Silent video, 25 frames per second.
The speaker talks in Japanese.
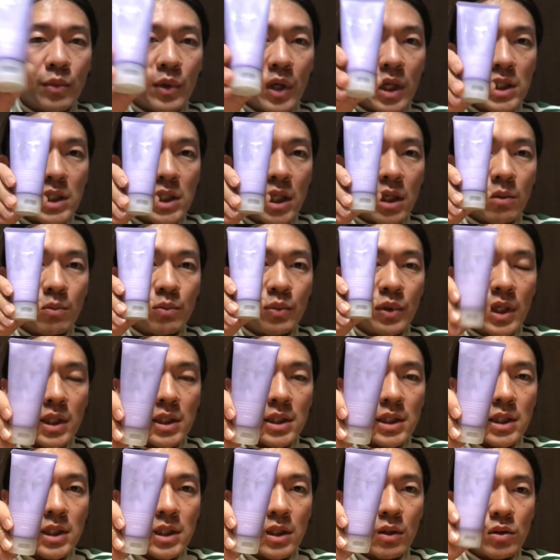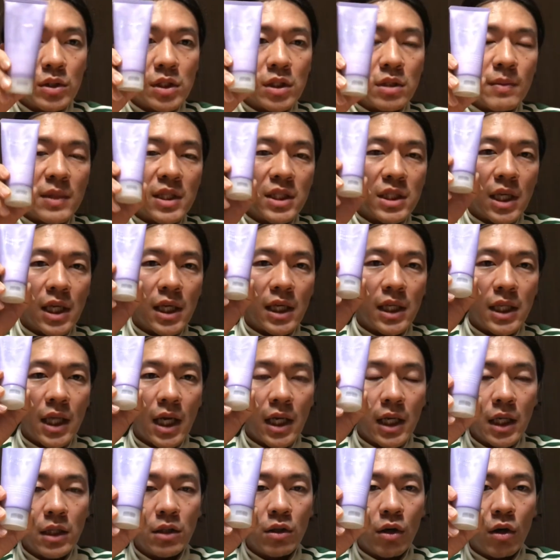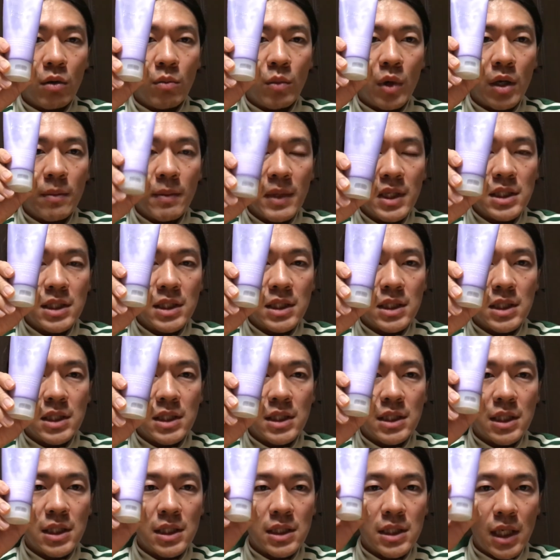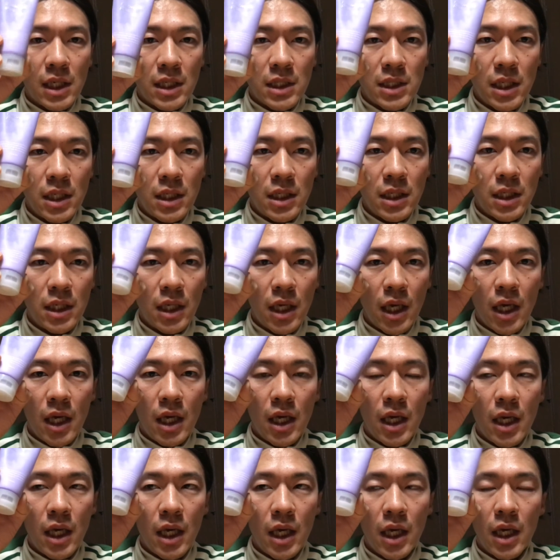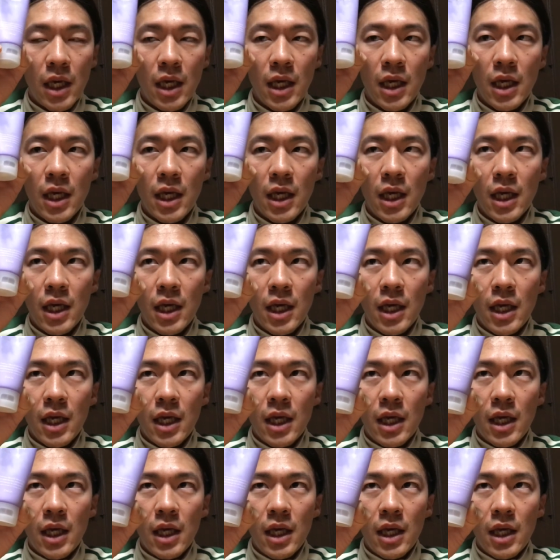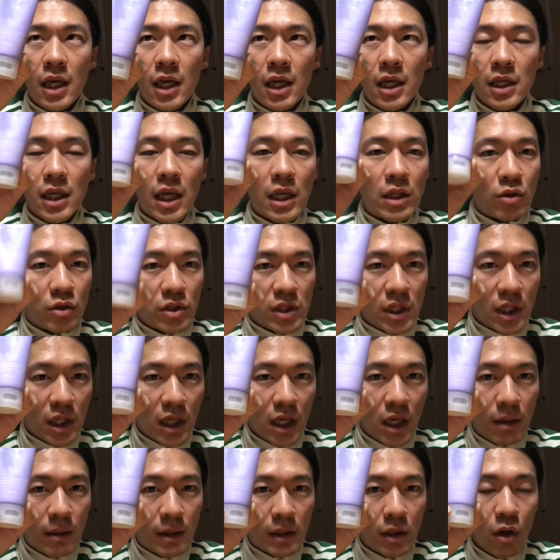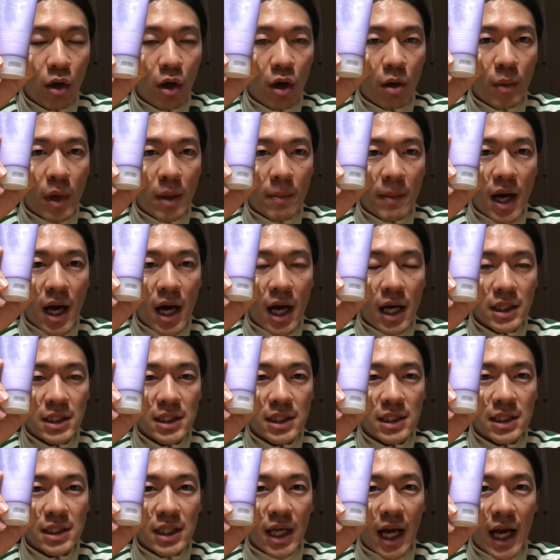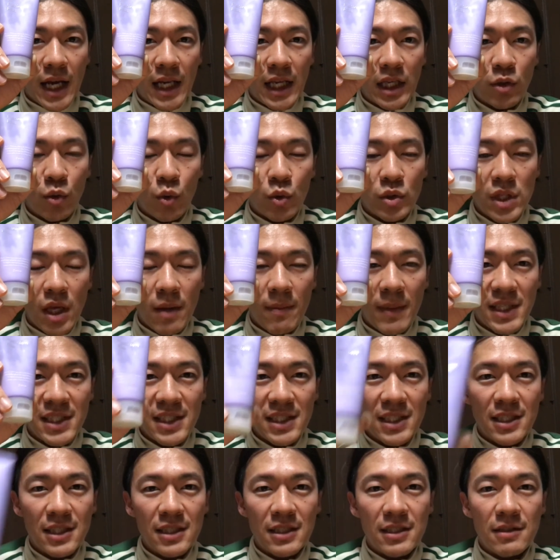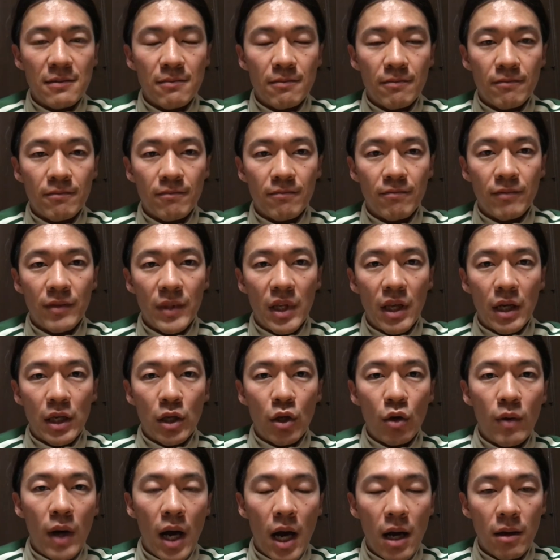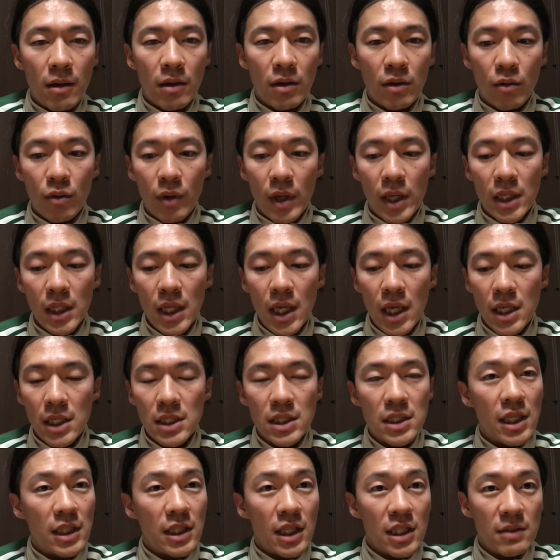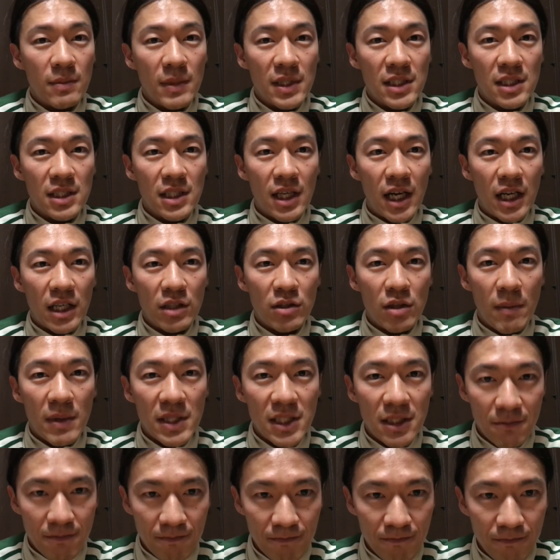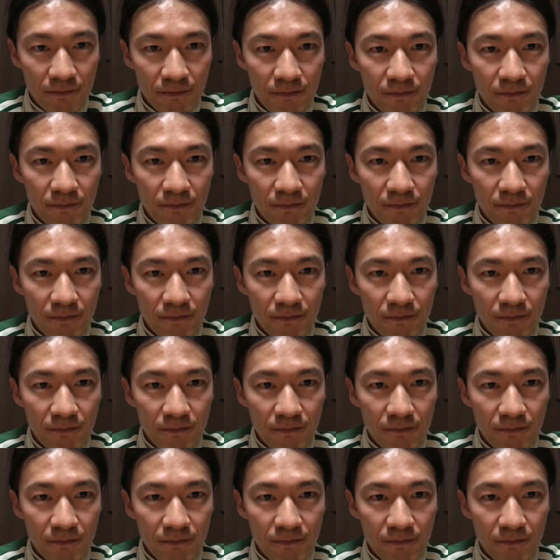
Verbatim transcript: プラチナムプラスお勧めしていきたいなと思います。ぜひぜひ、えー、検討していただければと思います。ありがとうございます。では今日はこの辺で失礼いたします。ありがとうございます。